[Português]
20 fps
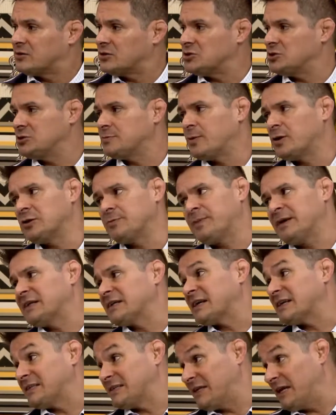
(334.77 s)
Então a gente pode
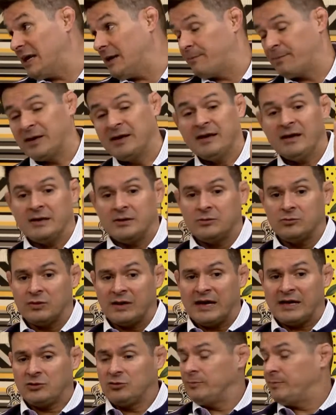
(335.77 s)
pensar sempre no
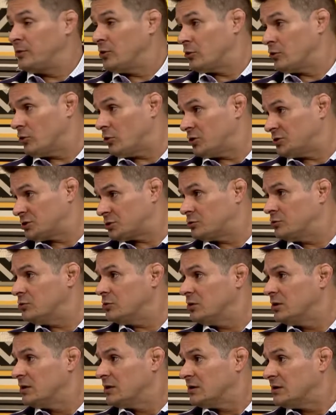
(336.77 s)
lado
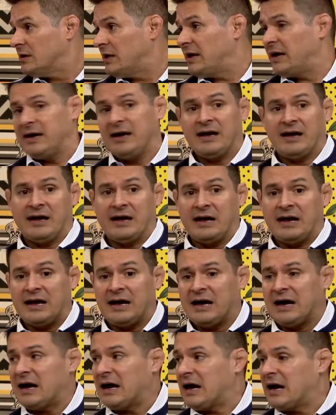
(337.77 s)
biológico, né?
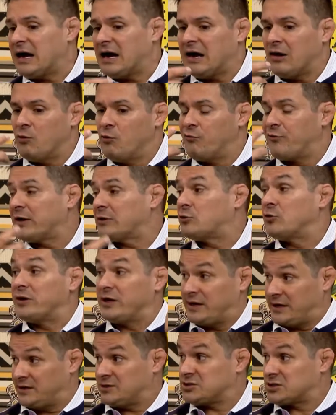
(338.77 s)
A, o fator
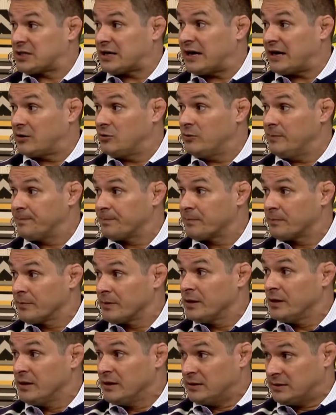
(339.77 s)
hereditário,
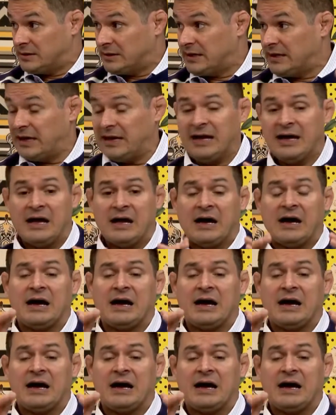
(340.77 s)
né?